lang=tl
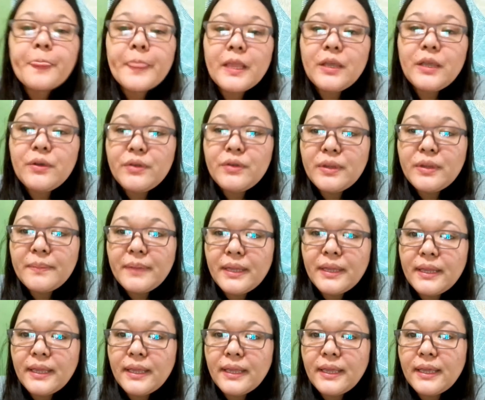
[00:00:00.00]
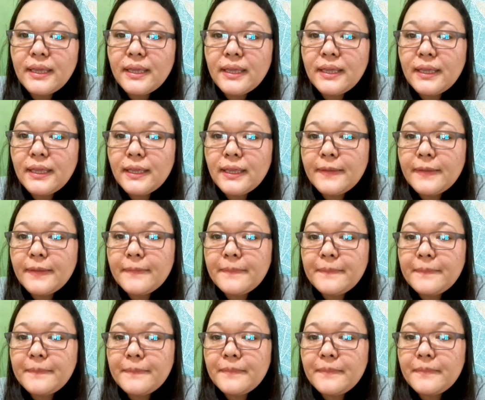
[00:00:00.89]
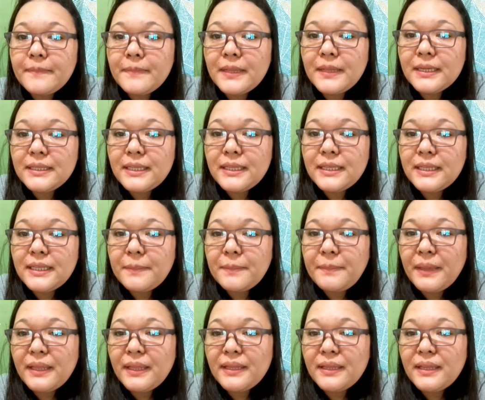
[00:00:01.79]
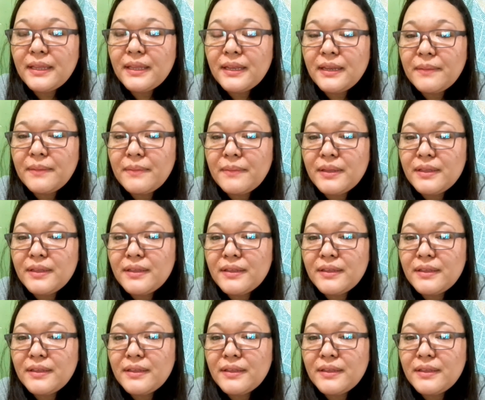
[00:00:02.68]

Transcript: yun naman eh, nagdedepende rin naman